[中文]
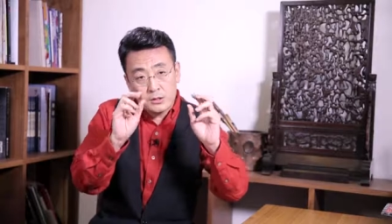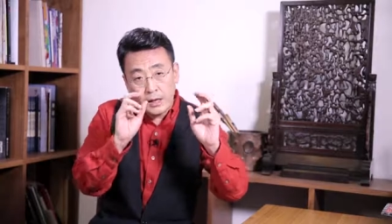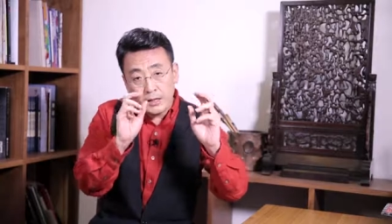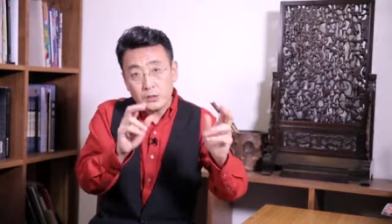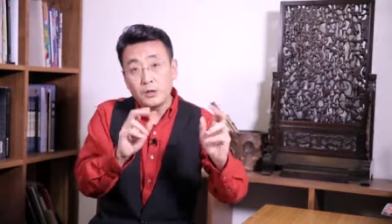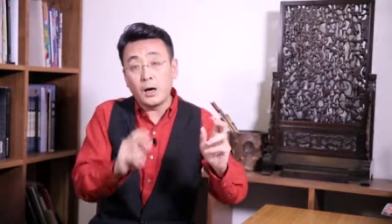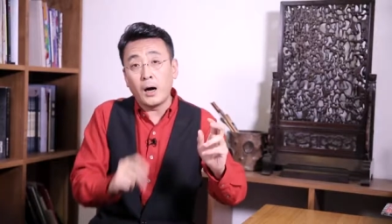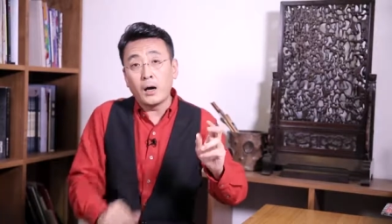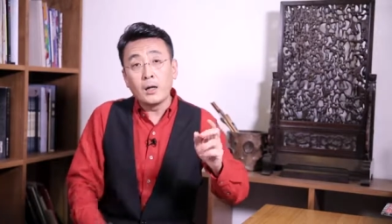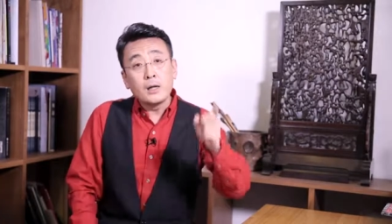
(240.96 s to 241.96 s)
猜测
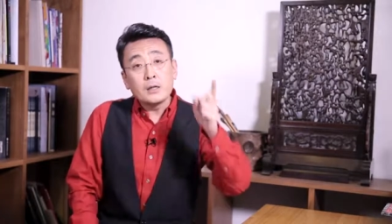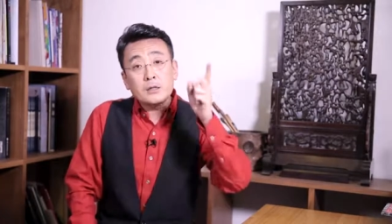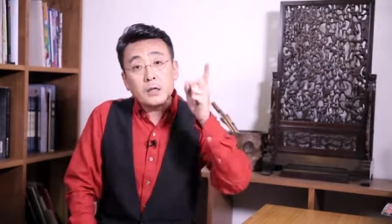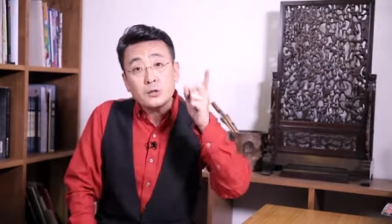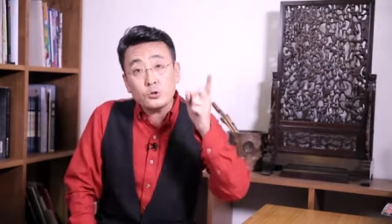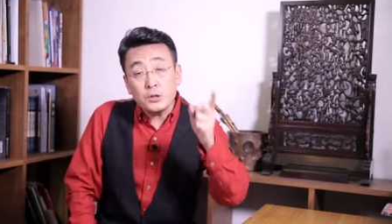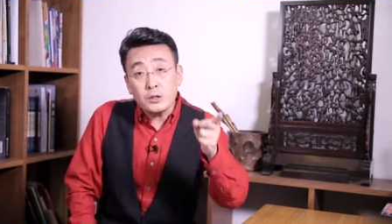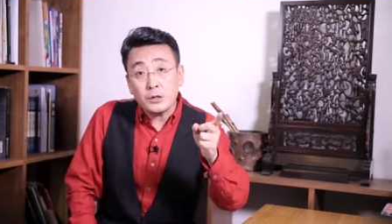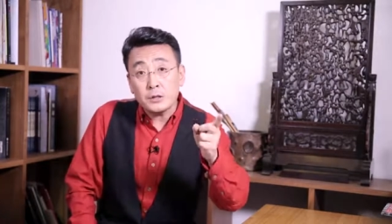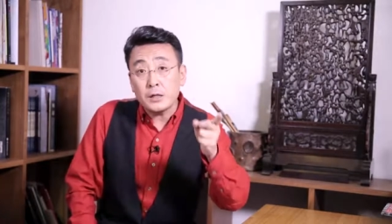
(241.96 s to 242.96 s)
啊，这个孙
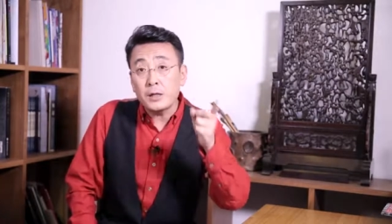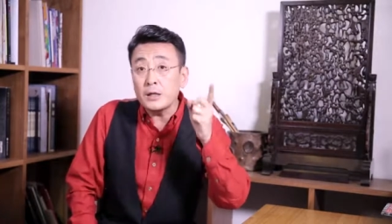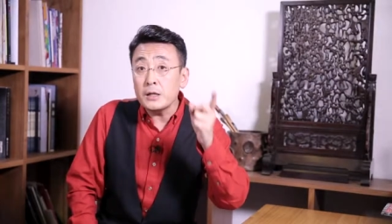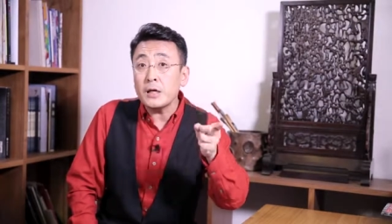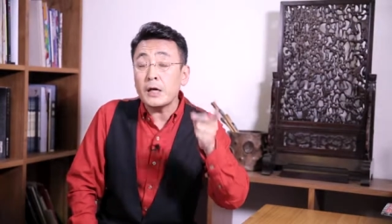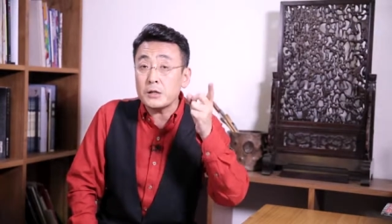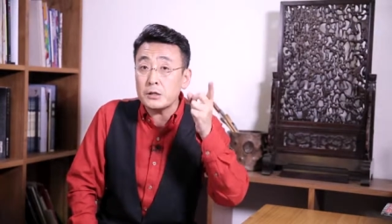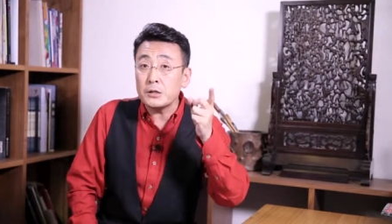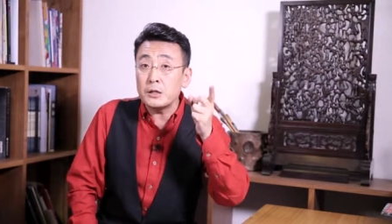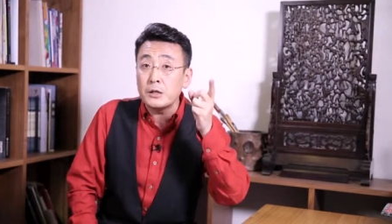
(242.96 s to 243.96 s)
小姐应该
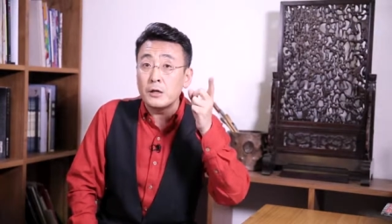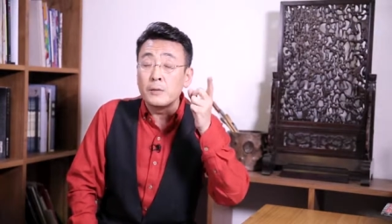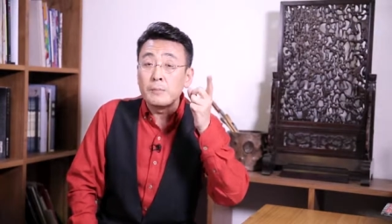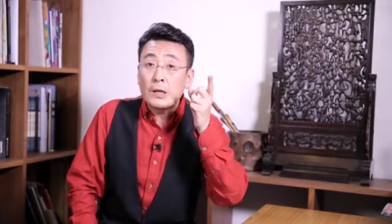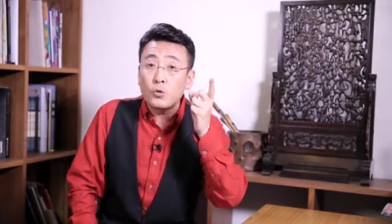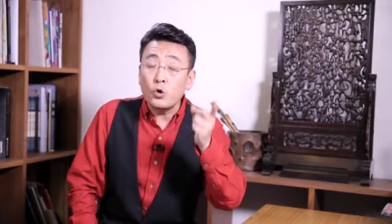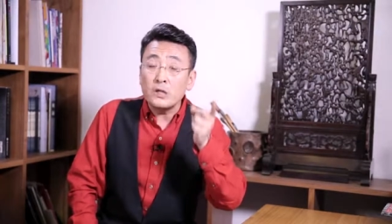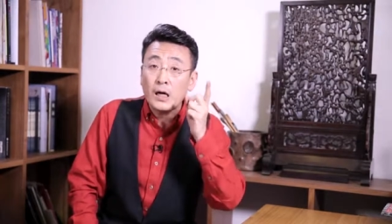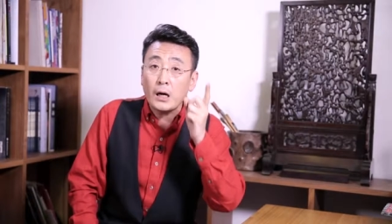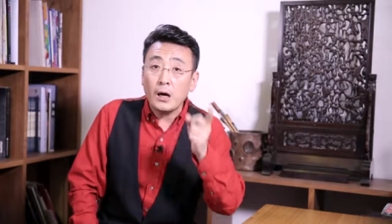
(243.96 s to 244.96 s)
是一个国
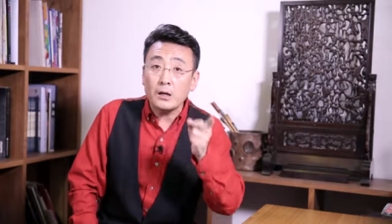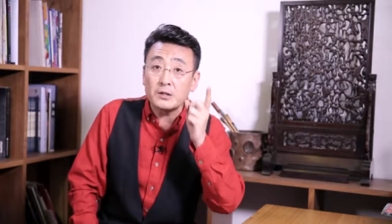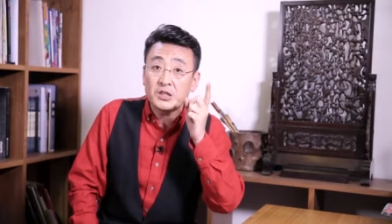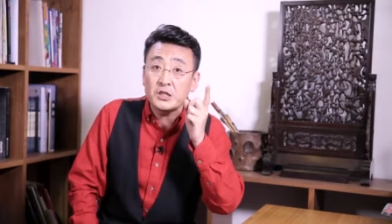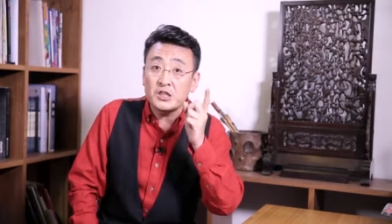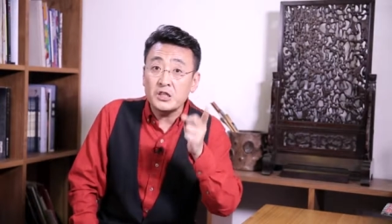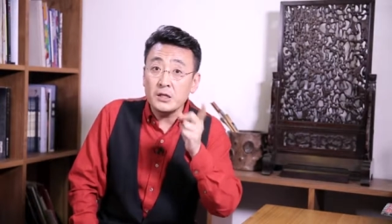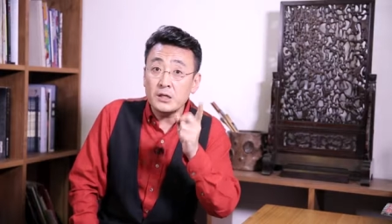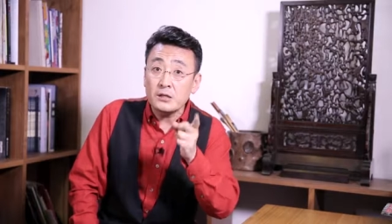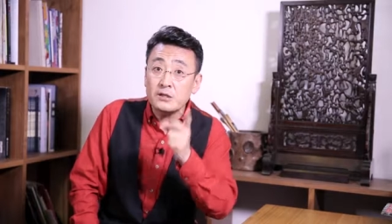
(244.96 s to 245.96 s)
家二级
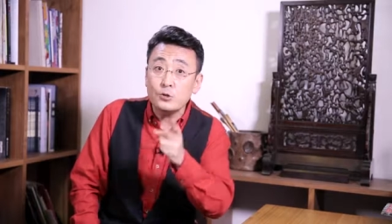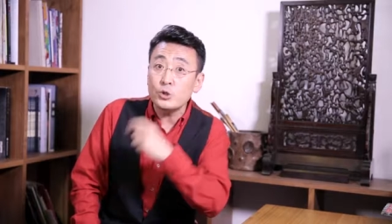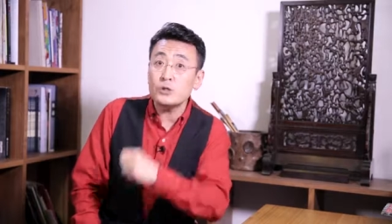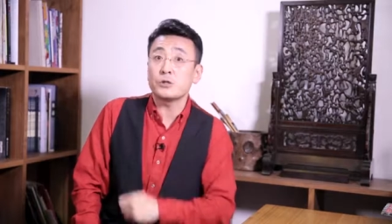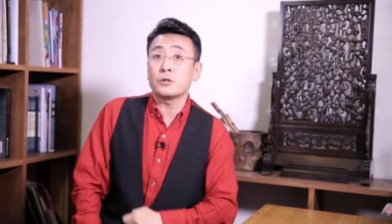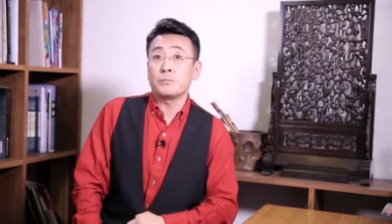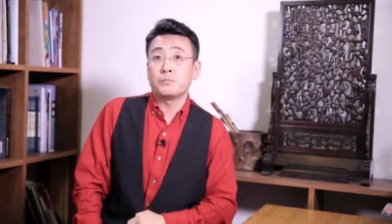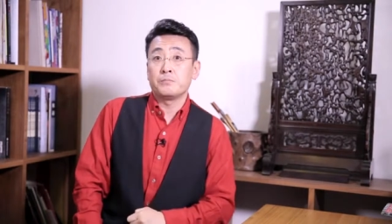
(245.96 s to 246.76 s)
心理咨询师。